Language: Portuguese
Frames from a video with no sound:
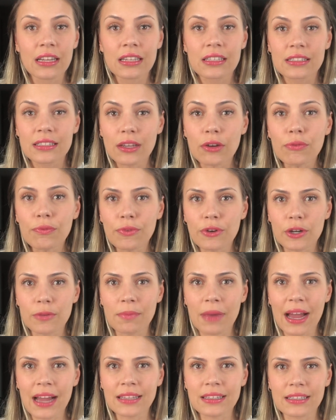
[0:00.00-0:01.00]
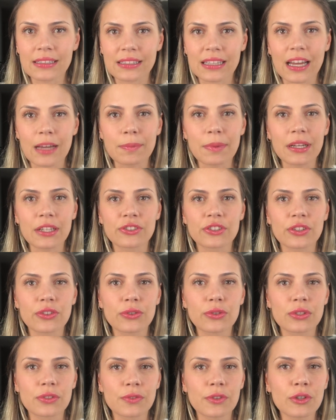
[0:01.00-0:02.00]
são formadas a partir
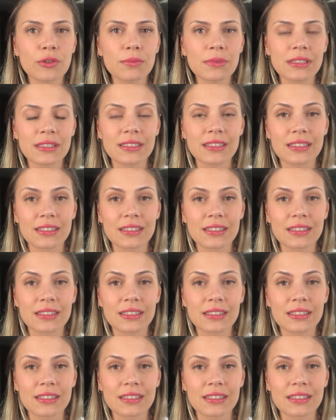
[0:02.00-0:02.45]
dos filmes,